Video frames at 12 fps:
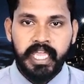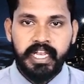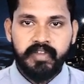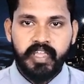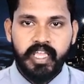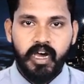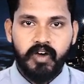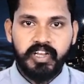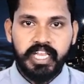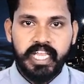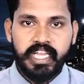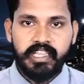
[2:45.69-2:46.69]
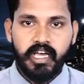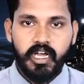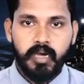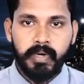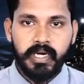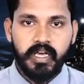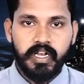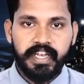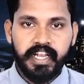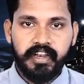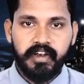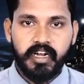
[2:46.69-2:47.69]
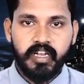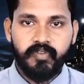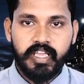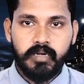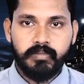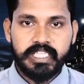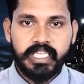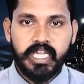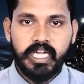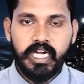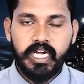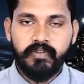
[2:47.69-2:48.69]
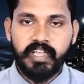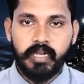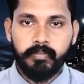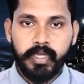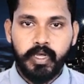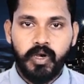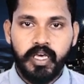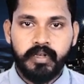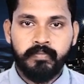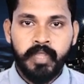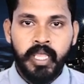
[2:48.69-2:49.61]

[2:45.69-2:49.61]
எனவே அவர் ஏன் தாக்கப்பட்டார் என ரணில் விக்ரமசிங்க கேள்வி எழுப்பியுள்ளார்